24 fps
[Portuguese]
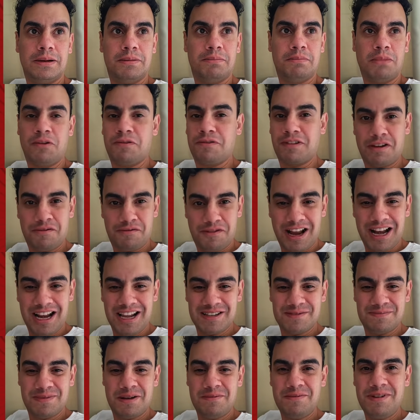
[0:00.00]
Mas eu fiquei
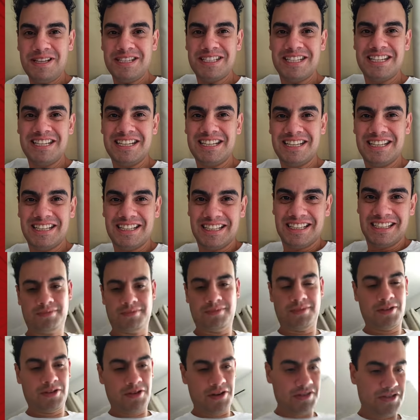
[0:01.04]
feliz mesmo assim.
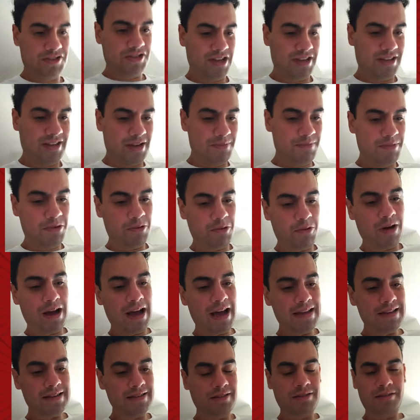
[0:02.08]
Nossa, já estamos
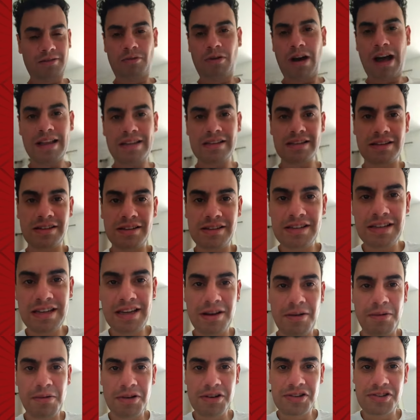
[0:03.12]
quase, quase, que
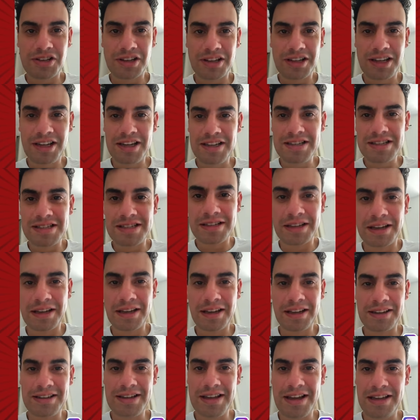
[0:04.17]
que é hoje? 15?
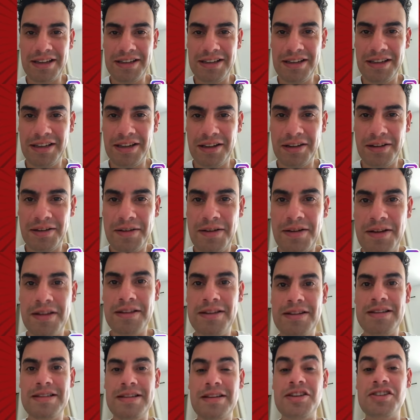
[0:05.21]
Cadê aqui?
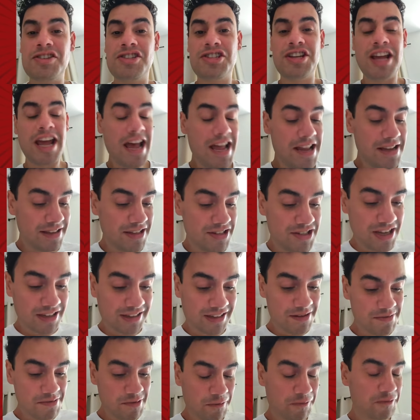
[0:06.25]
Gente, já
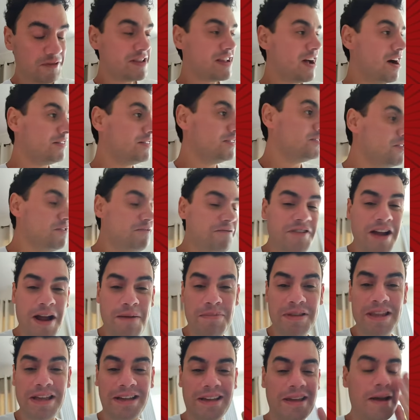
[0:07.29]
estamos no final de
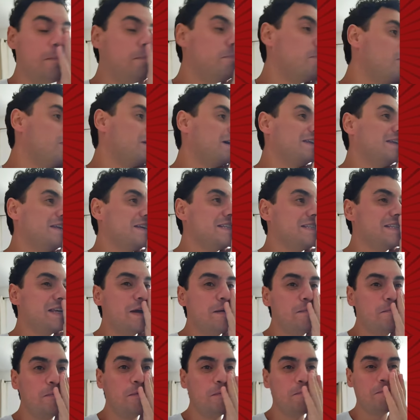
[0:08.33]
novembro, daqui a pouco é
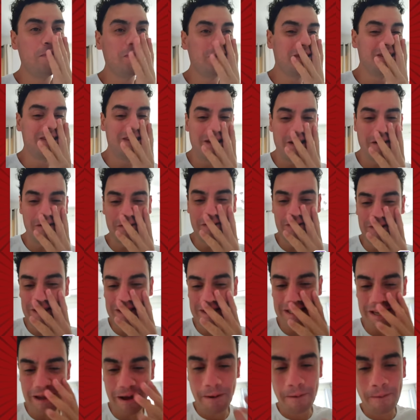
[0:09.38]
dezembro. Meu Deus do
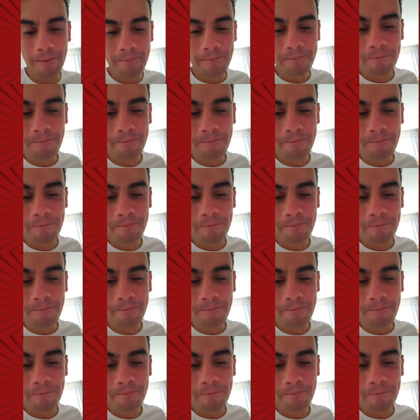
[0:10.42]
céu.